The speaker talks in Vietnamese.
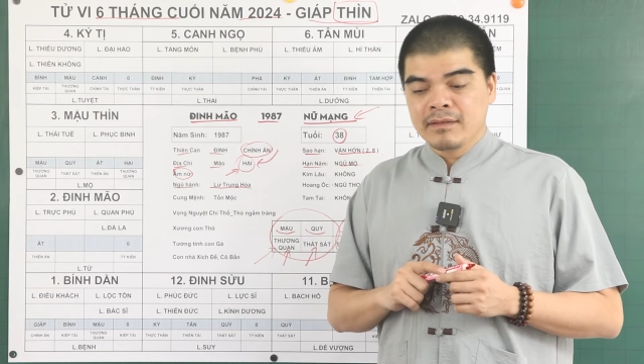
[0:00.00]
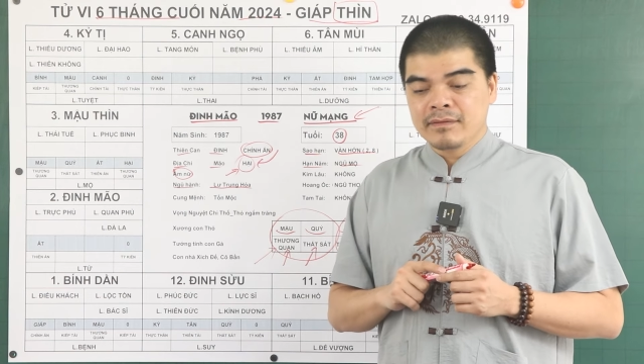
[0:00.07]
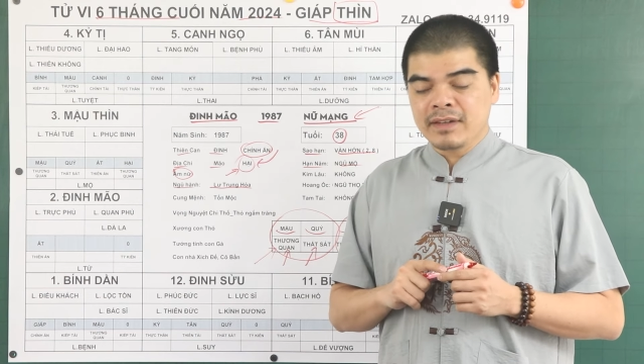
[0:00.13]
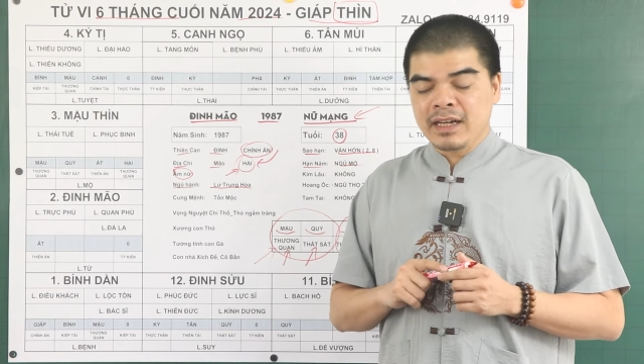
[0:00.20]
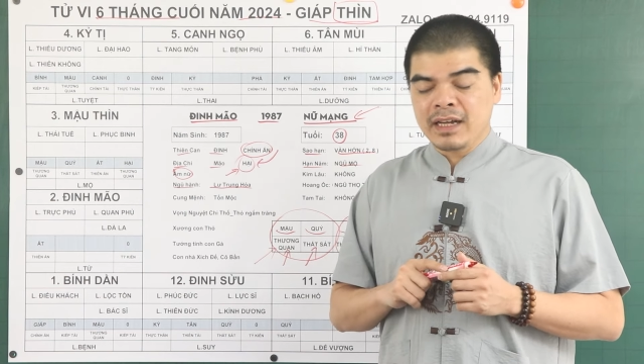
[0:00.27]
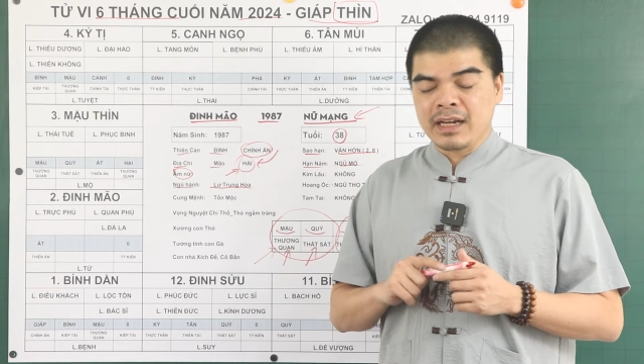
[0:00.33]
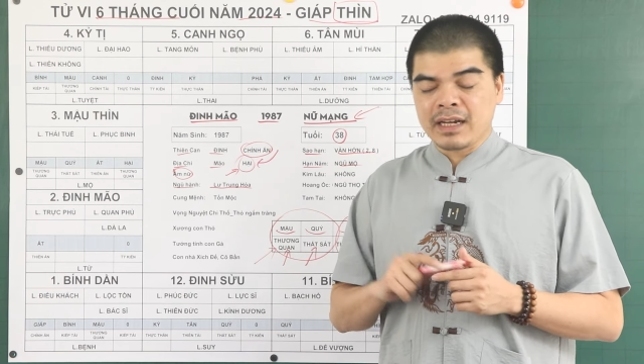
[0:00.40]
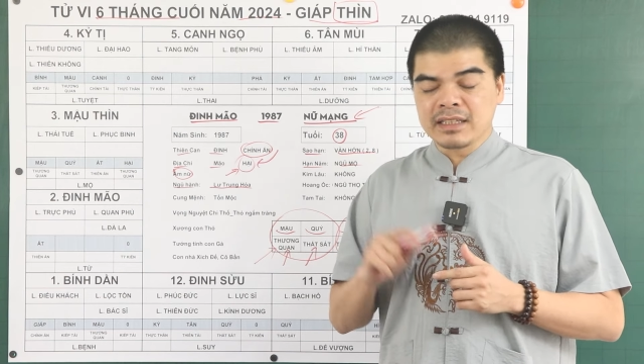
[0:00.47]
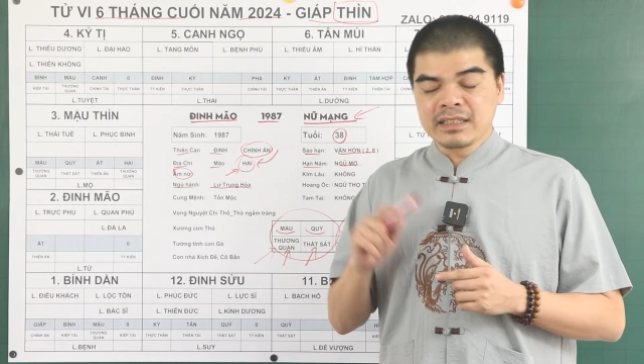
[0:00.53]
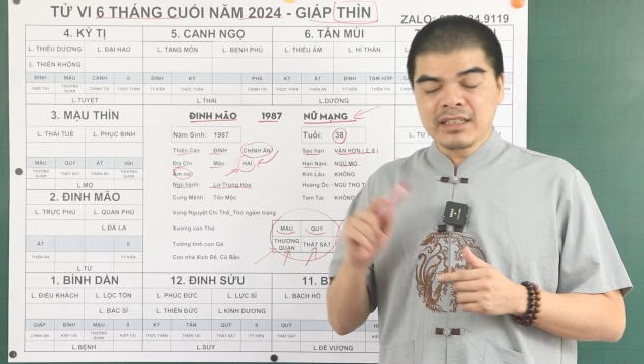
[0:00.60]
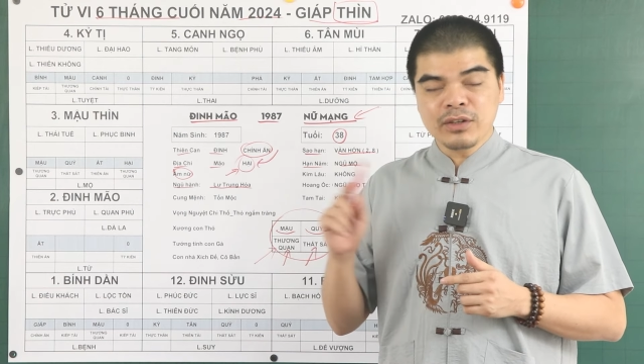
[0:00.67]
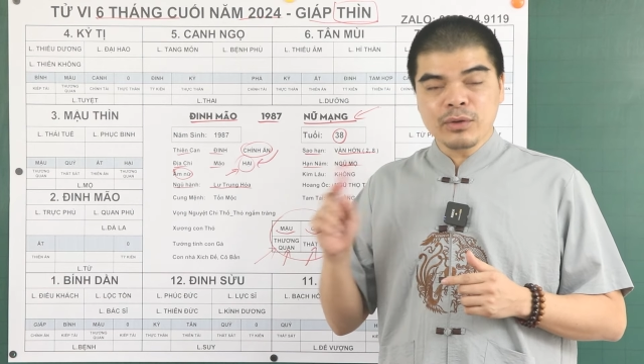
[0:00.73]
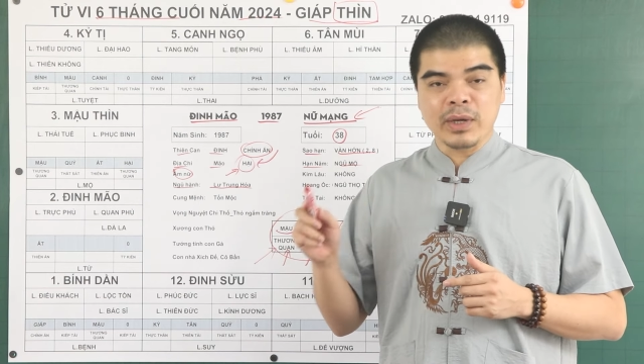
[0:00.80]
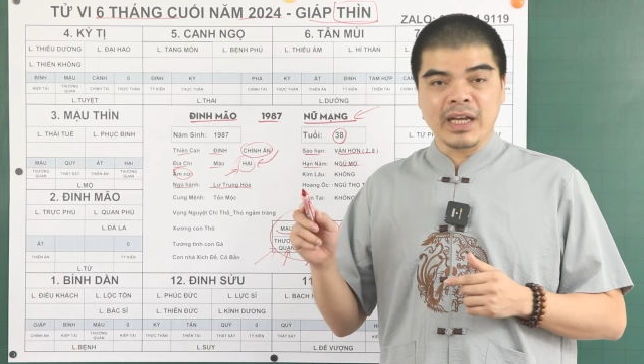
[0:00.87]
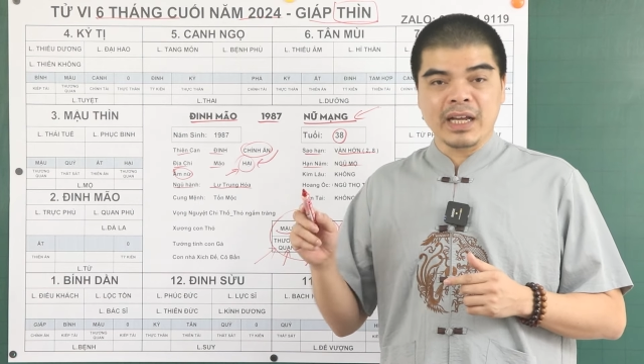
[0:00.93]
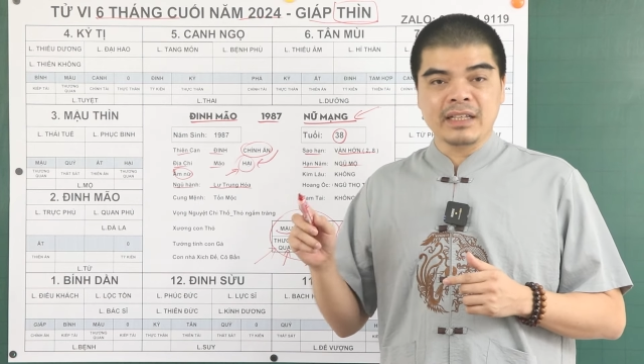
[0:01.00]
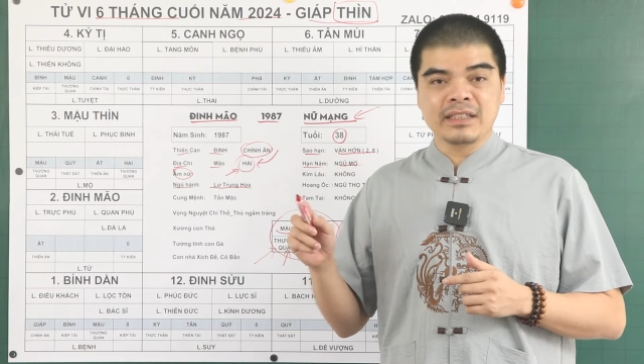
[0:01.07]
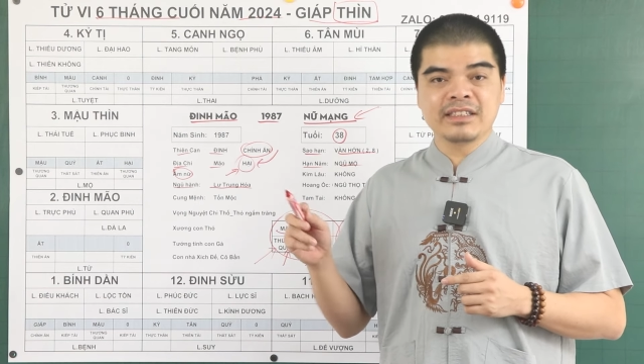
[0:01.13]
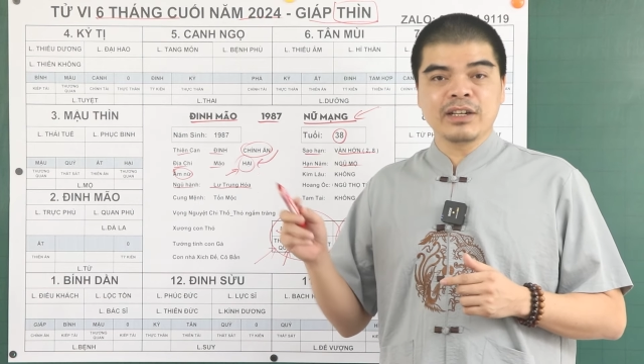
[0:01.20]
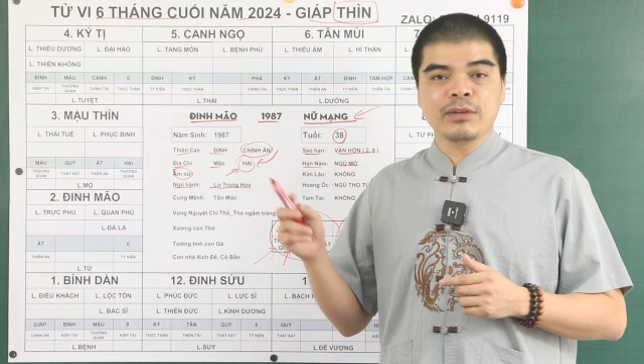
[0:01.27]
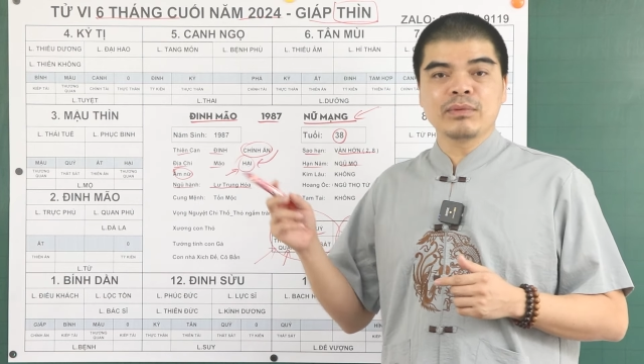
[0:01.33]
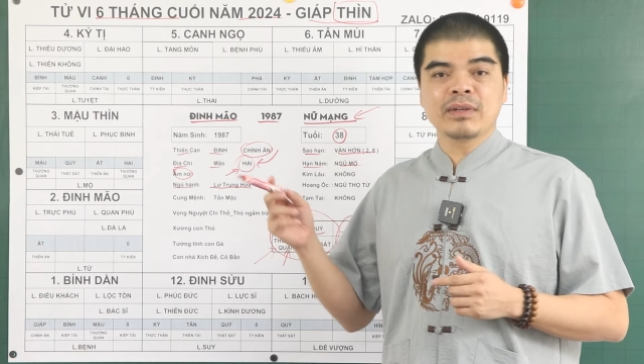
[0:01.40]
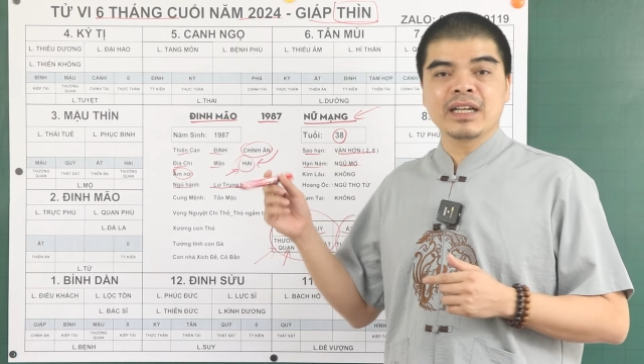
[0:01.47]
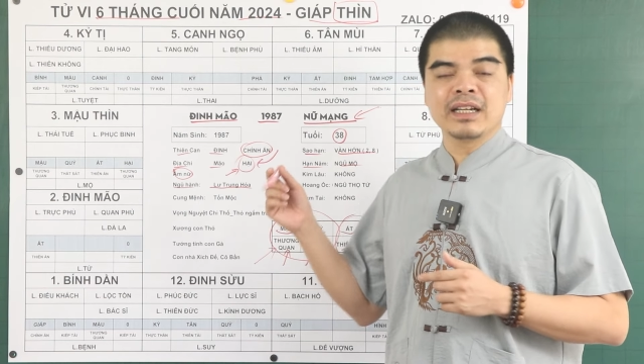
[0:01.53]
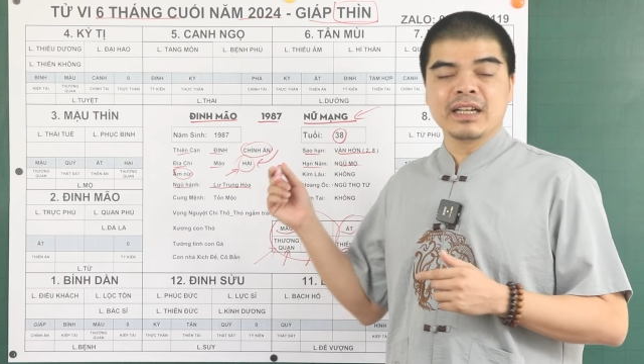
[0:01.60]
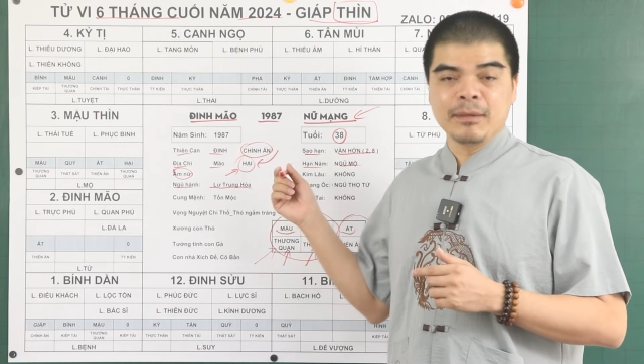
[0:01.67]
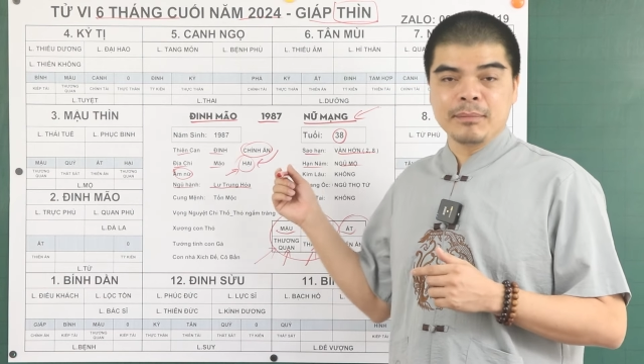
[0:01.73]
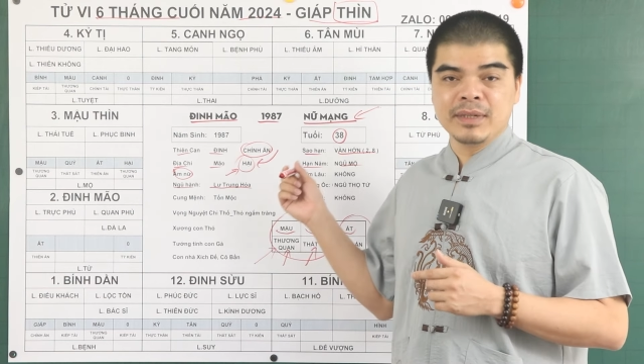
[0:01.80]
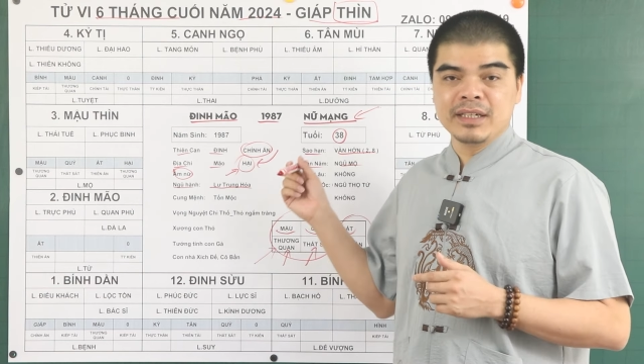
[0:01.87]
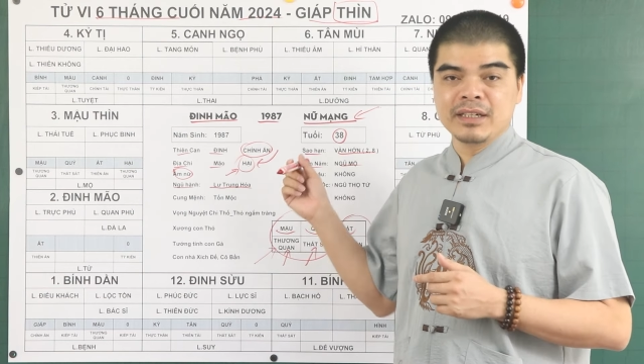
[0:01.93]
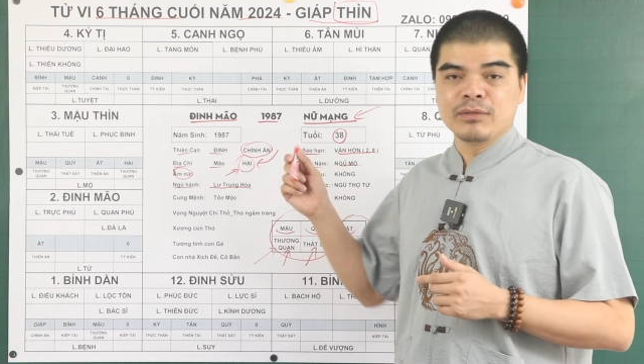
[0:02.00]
và cái sức khỏe trong cái năm ấy